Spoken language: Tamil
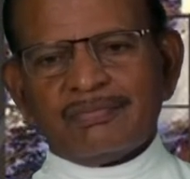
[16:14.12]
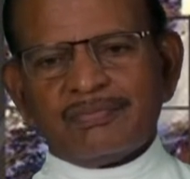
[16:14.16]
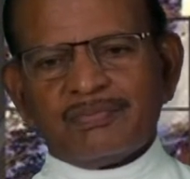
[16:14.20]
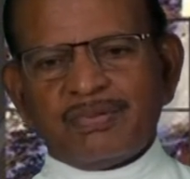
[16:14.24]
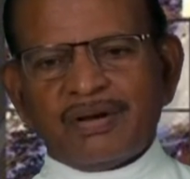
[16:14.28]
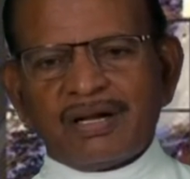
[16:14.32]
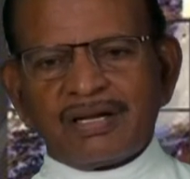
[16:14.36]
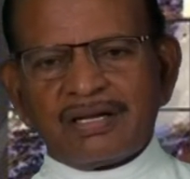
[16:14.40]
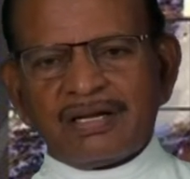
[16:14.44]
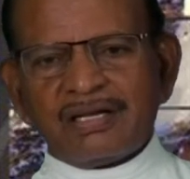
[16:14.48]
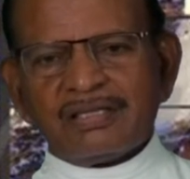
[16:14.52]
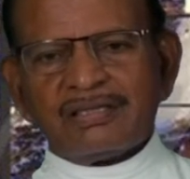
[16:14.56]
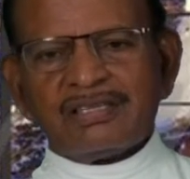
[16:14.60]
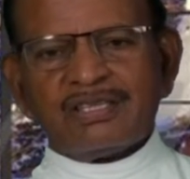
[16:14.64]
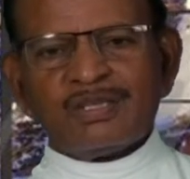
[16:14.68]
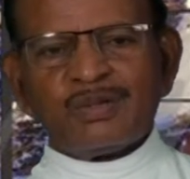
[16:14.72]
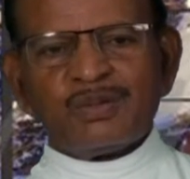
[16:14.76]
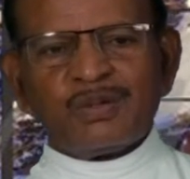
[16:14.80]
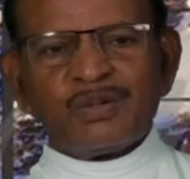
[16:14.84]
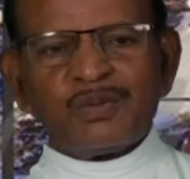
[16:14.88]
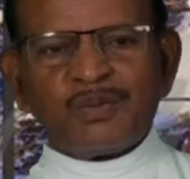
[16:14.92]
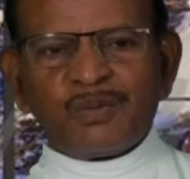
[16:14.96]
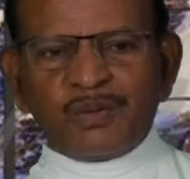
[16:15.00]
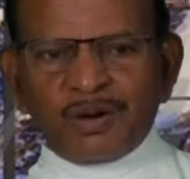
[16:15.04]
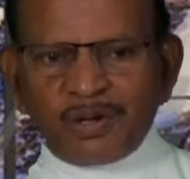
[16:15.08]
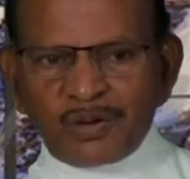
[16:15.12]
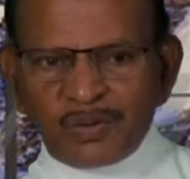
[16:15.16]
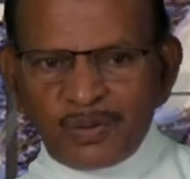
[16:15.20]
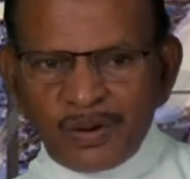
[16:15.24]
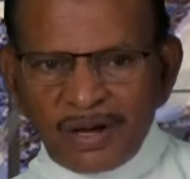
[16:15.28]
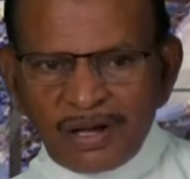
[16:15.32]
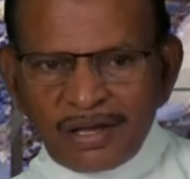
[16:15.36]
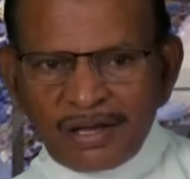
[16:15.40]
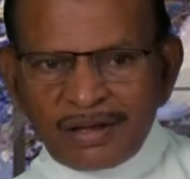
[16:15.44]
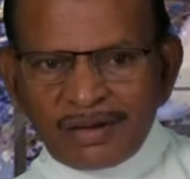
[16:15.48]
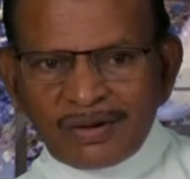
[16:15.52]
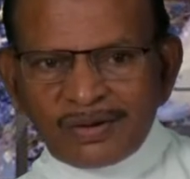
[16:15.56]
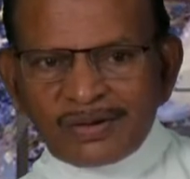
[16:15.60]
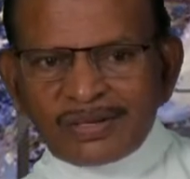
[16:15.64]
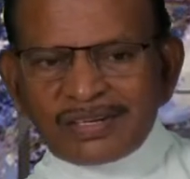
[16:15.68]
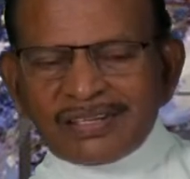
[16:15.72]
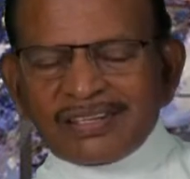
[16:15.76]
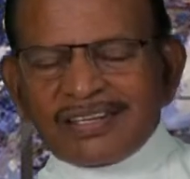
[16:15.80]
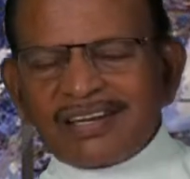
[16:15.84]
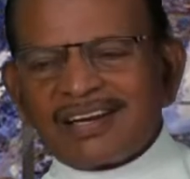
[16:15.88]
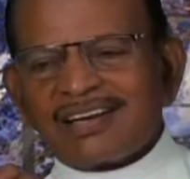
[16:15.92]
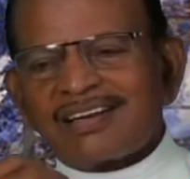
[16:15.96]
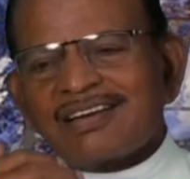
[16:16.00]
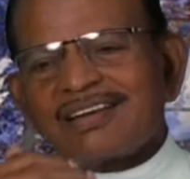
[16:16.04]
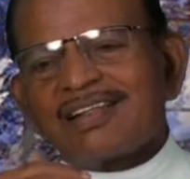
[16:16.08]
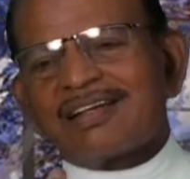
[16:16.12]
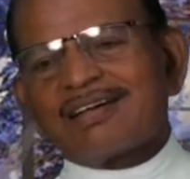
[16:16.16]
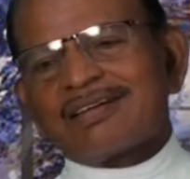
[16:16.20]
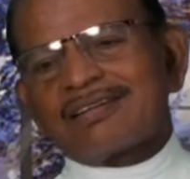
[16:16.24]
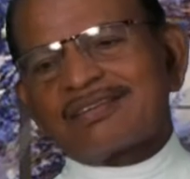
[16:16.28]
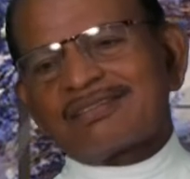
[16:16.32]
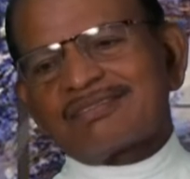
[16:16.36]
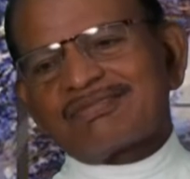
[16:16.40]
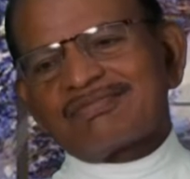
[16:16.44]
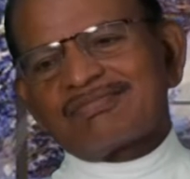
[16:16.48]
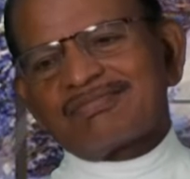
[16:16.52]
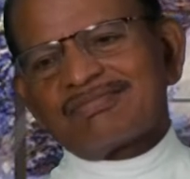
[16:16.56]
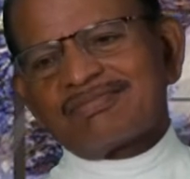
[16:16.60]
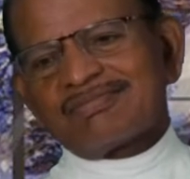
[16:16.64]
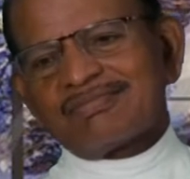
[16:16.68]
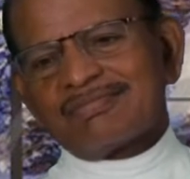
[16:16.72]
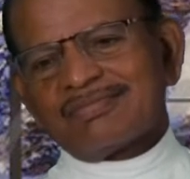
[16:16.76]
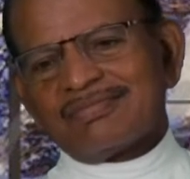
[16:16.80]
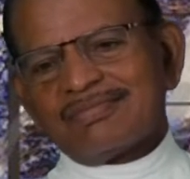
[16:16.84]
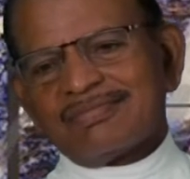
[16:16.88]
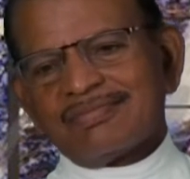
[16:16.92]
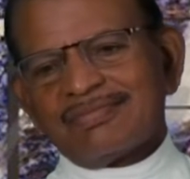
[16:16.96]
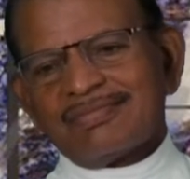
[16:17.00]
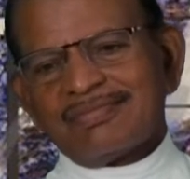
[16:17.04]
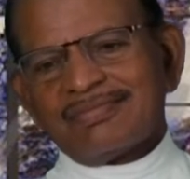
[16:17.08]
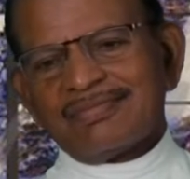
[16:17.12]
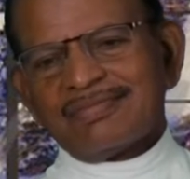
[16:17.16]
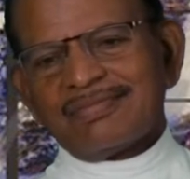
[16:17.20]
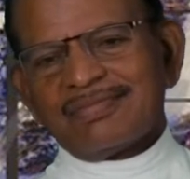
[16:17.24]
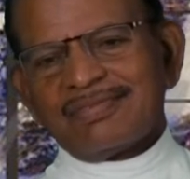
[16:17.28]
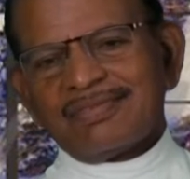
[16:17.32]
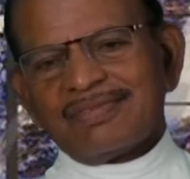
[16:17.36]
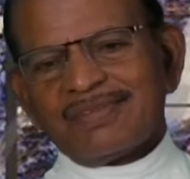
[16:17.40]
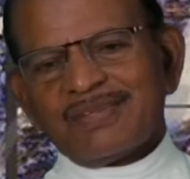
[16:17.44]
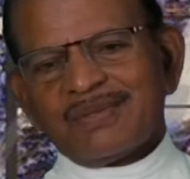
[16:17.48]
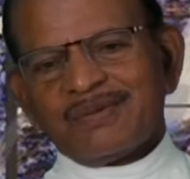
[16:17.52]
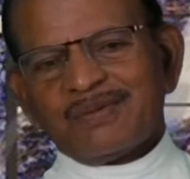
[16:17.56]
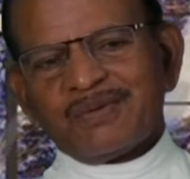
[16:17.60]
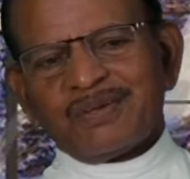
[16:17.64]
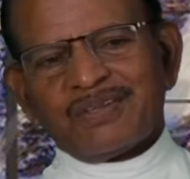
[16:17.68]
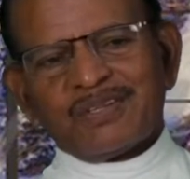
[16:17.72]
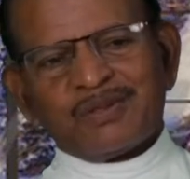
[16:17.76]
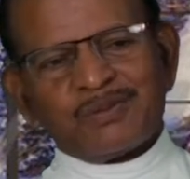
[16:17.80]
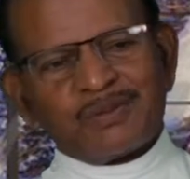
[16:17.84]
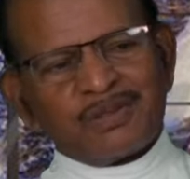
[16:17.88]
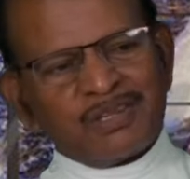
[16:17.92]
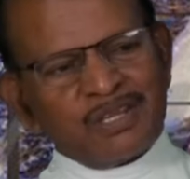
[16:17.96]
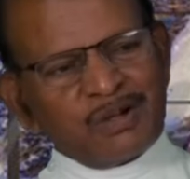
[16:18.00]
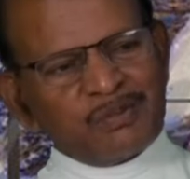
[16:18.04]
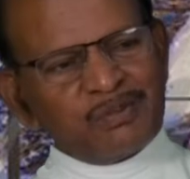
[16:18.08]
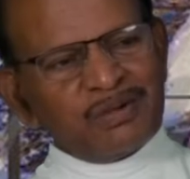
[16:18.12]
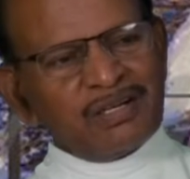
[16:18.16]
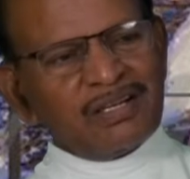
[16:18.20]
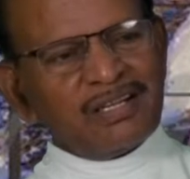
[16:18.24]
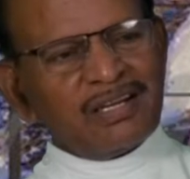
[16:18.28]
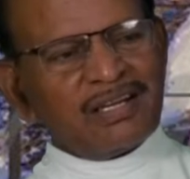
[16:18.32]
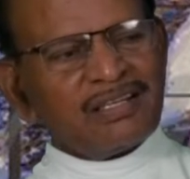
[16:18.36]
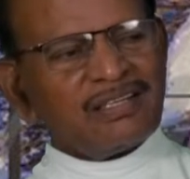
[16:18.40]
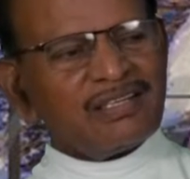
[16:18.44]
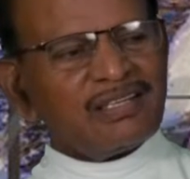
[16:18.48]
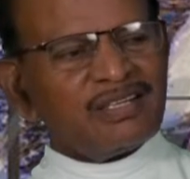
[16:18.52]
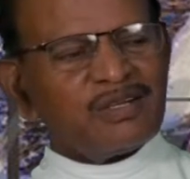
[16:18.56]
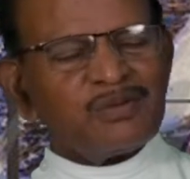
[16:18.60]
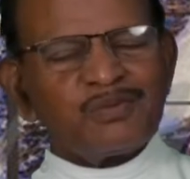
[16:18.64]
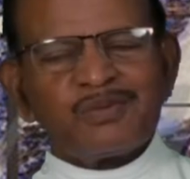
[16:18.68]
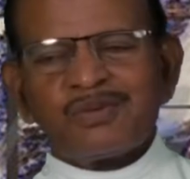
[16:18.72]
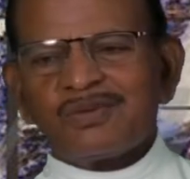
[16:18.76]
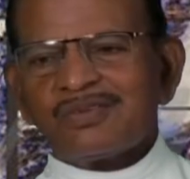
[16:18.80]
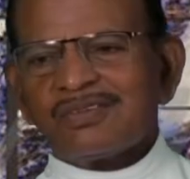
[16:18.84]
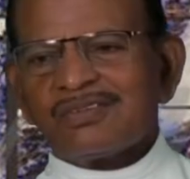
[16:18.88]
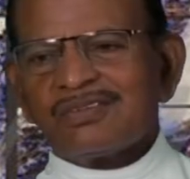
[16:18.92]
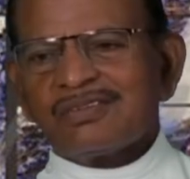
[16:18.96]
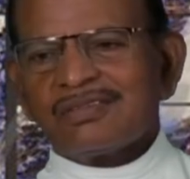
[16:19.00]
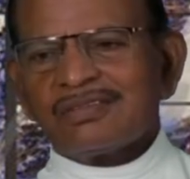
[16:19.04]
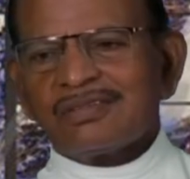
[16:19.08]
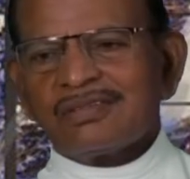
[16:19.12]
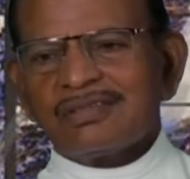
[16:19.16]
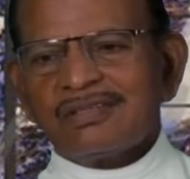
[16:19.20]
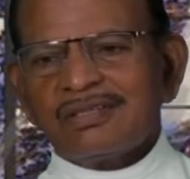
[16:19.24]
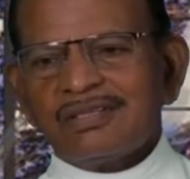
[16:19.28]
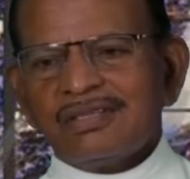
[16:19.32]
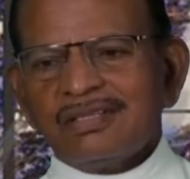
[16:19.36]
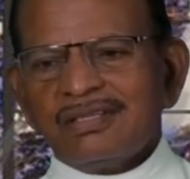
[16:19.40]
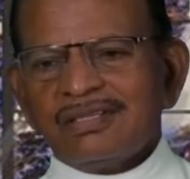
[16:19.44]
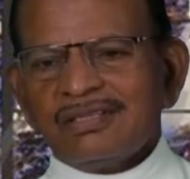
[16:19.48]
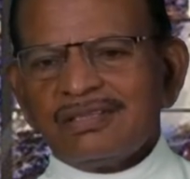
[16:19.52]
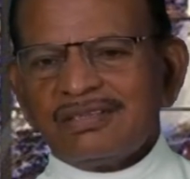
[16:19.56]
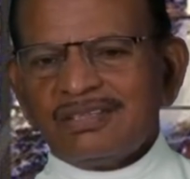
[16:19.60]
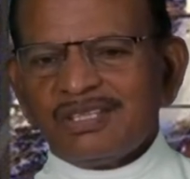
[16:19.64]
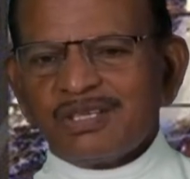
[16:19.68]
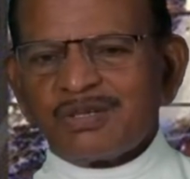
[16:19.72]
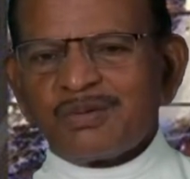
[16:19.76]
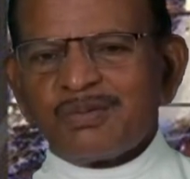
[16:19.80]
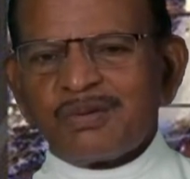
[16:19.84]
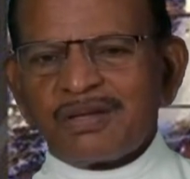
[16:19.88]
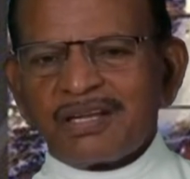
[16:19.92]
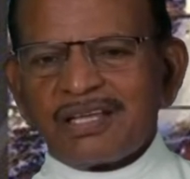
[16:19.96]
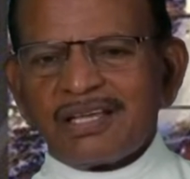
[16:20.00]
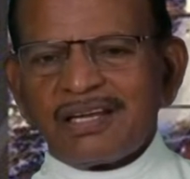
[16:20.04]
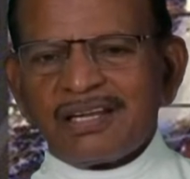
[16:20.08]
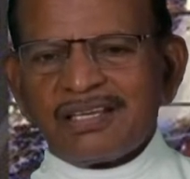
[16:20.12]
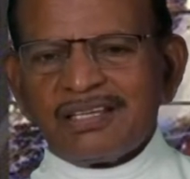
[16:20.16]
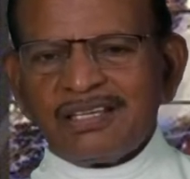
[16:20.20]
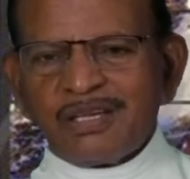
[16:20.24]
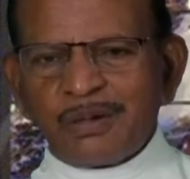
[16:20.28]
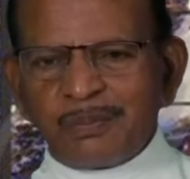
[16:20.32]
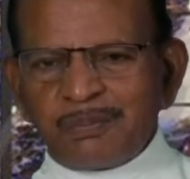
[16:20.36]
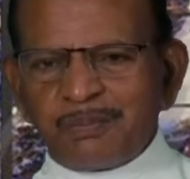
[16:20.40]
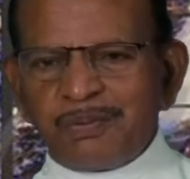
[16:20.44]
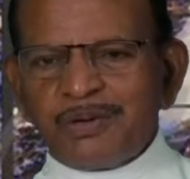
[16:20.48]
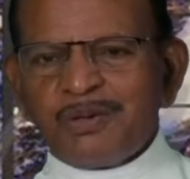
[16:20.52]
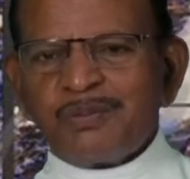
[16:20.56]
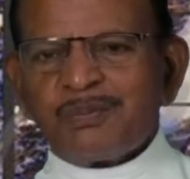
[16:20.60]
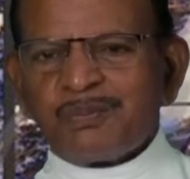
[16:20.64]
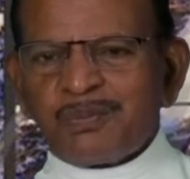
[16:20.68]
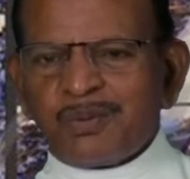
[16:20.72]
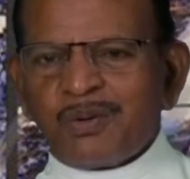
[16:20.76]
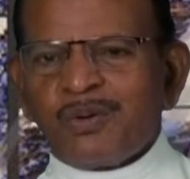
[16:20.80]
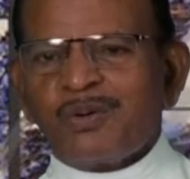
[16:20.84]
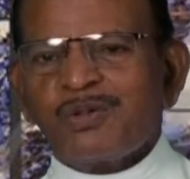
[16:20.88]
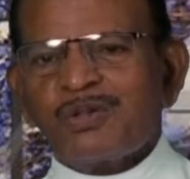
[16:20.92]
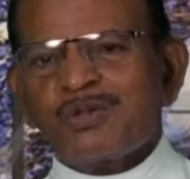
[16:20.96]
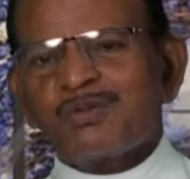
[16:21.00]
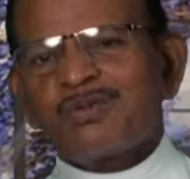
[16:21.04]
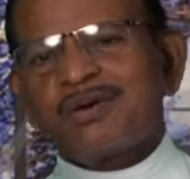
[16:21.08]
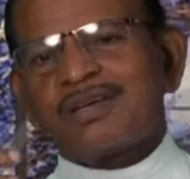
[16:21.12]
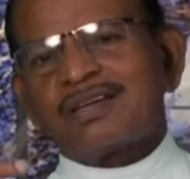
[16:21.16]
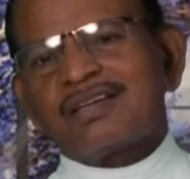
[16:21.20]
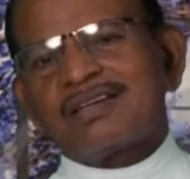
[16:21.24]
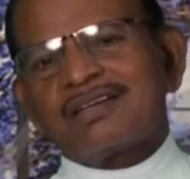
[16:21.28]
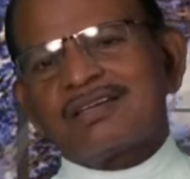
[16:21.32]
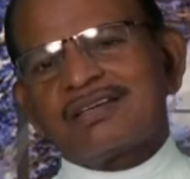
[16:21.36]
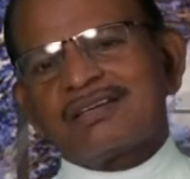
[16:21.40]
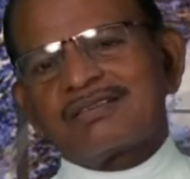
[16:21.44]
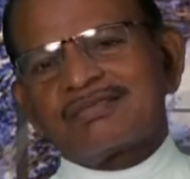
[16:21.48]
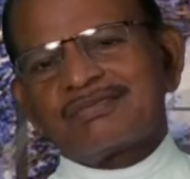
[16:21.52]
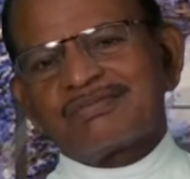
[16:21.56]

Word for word: பக்கத்தில் போய் வருவாயா அப்படின்னு கேட்டான் அந்த தமிழ் இலக்கியம் திருமுறை இலக்கியம் எப்படி போகுது பாருங்க